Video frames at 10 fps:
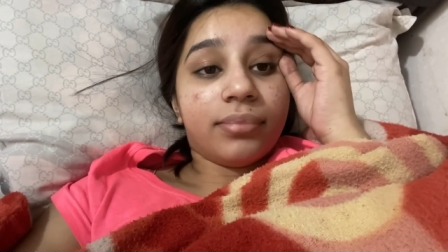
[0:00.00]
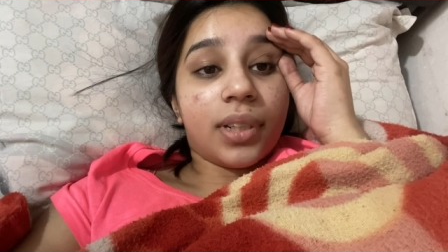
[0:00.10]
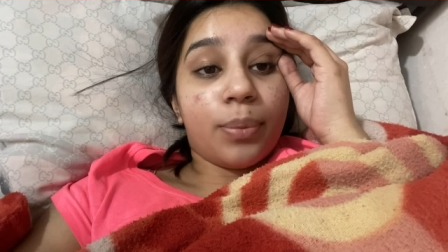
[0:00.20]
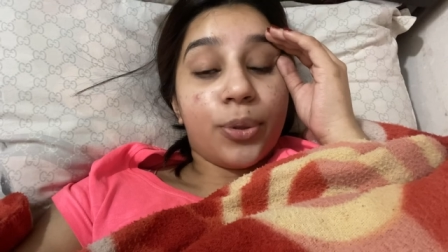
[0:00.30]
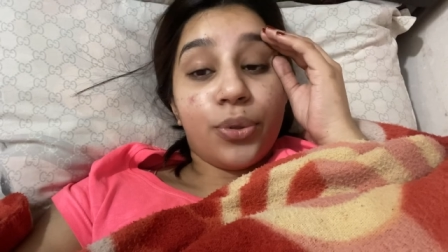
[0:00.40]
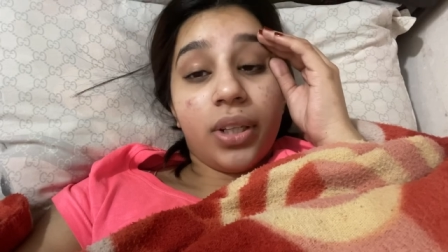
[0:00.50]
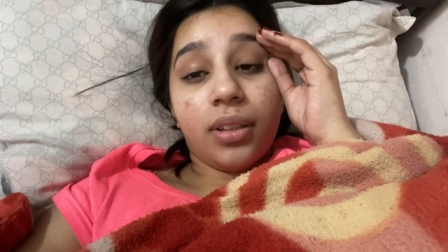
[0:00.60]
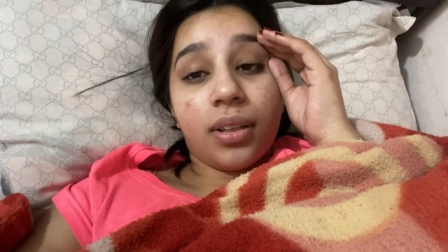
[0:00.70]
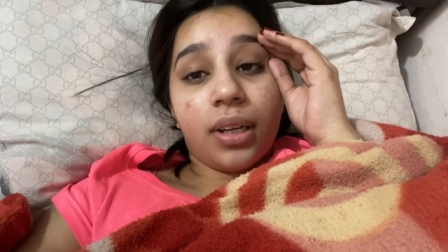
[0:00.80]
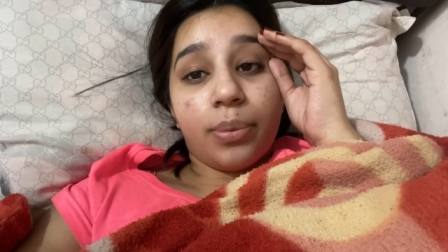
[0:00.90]
अभी तो नींद
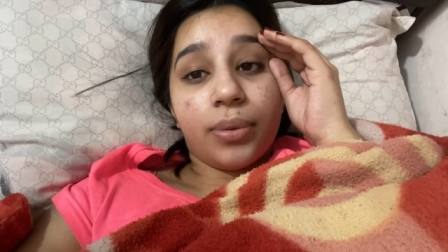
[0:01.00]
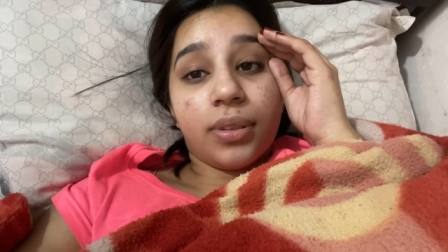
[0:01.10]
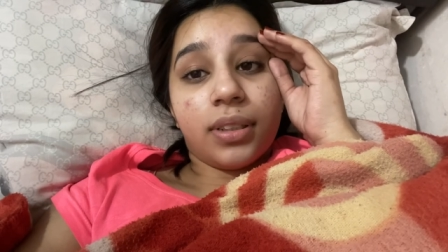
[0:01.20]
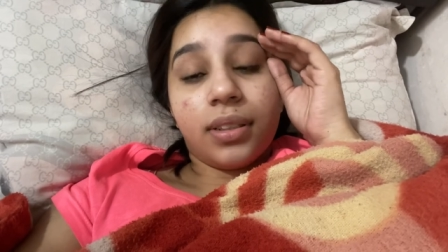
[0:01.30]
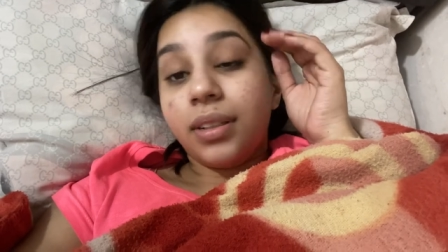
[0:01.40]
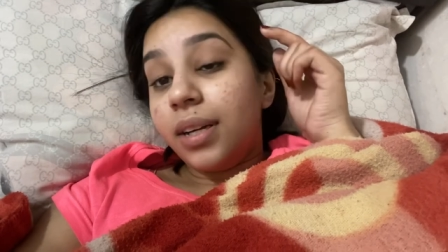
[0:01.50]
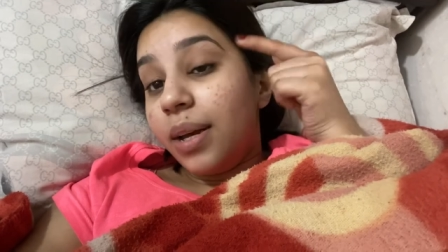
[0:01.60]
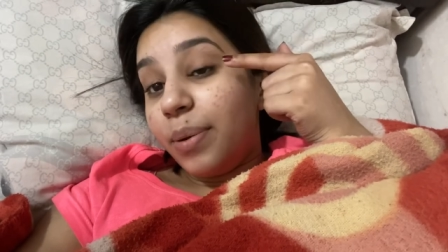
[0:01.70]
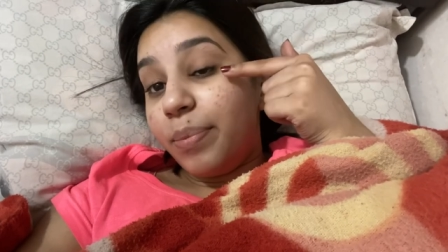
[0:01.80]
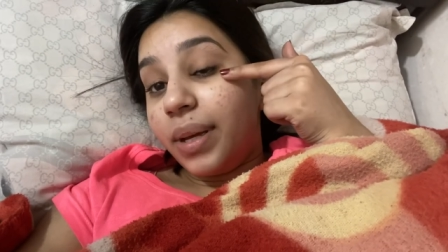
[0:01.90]
आ रही बहुत ज़्यादा
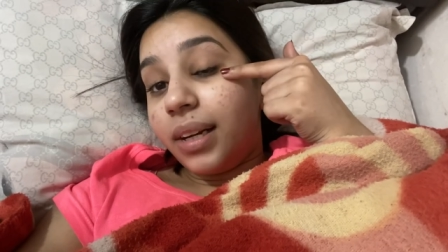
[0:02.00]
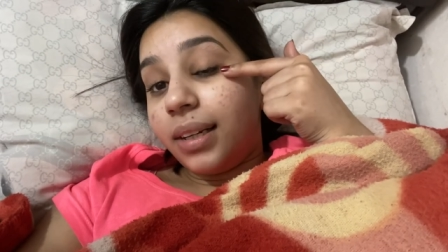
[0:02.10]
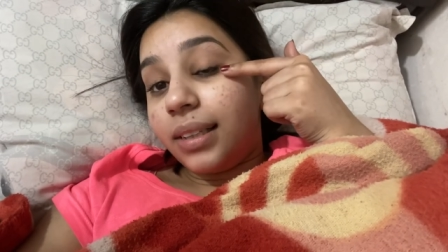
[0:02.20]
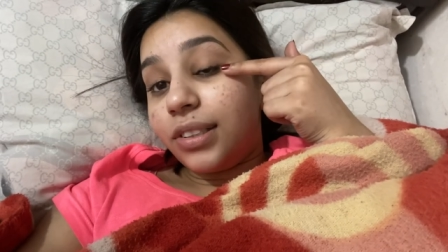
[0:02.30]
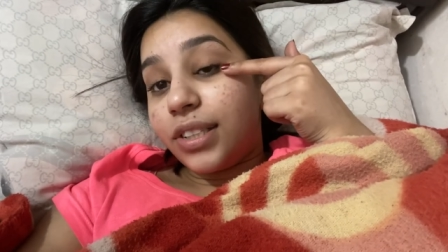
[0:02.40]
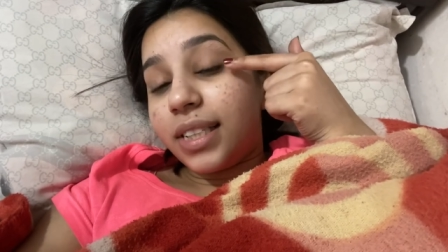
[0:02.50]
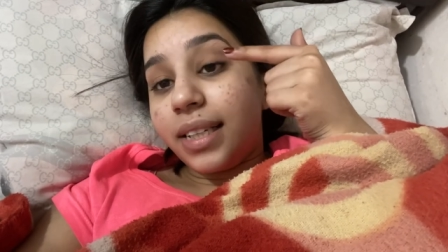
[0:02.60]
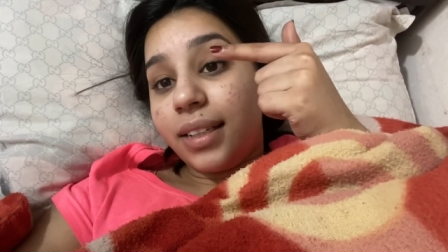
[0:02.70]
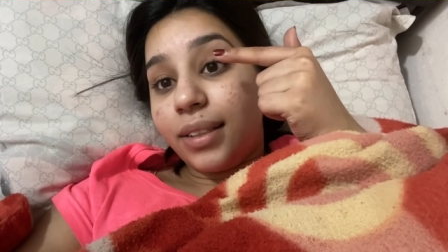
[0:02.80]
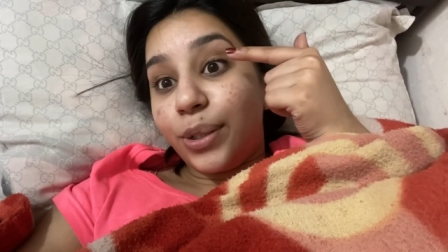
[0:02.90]
मेरा अच्छे से
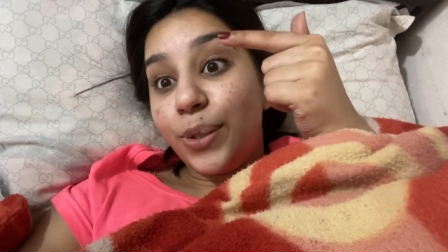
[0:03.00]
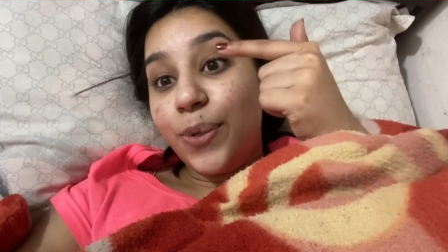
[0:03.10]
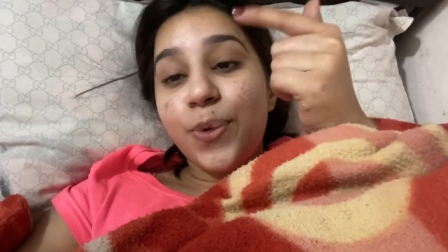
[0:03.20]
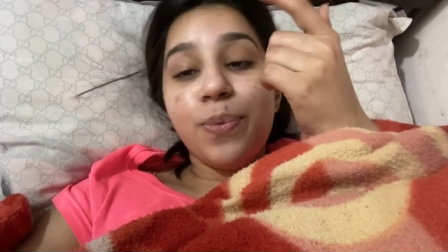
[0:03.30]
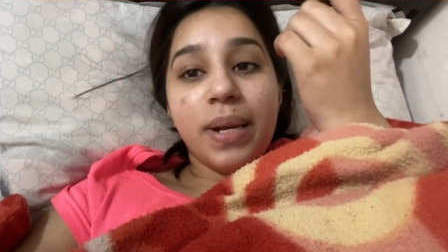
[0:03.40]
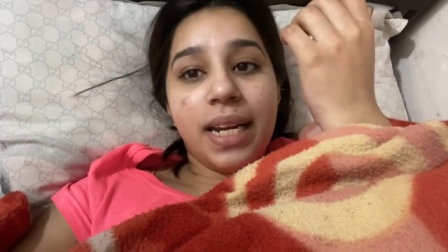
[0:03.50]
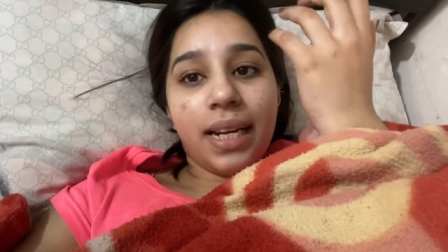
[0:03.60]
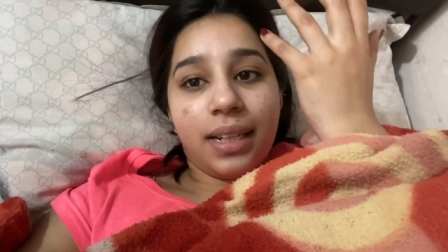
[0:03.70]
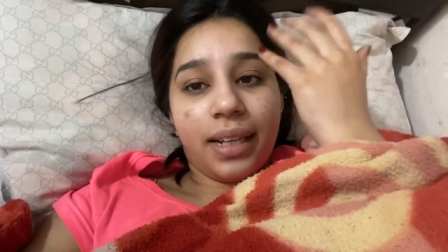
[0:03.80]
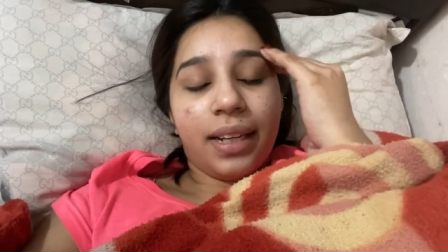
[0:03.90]
ग्लू भी नहीं
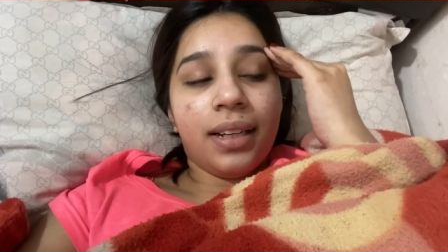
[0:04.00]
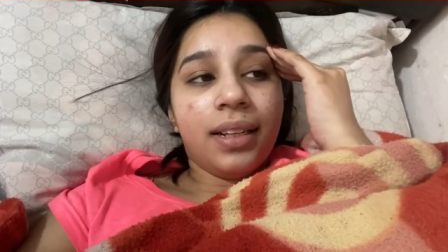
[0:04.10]
हटा है